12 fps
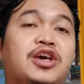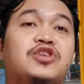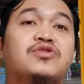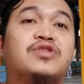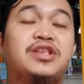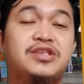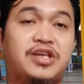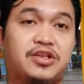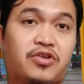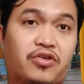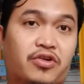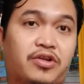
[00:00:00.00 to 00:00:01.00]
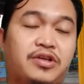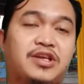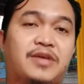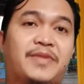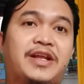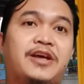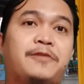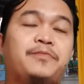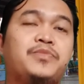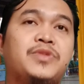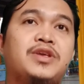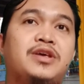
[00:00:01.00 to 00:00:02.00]
unit injector yang mana
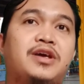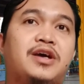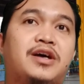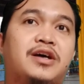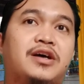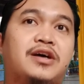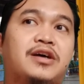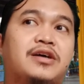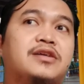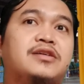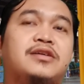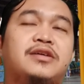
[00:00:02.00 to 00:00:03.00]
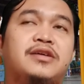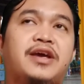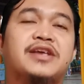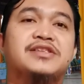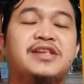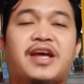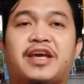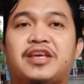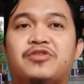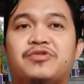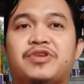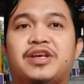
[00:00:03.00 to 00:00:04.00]
uh, engine
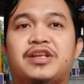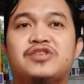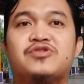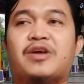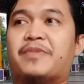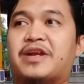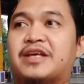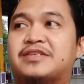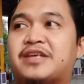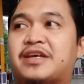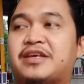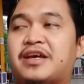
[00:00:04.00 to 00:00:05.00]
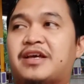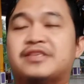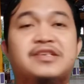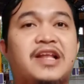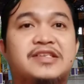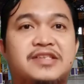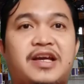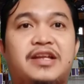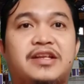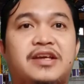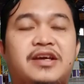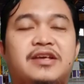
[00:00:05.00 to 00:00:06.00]
HEUI ini sudah pernah saya
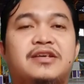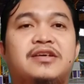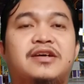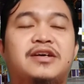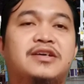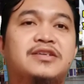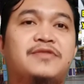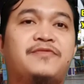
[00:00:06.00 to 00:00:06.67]
jelaskan ya uh,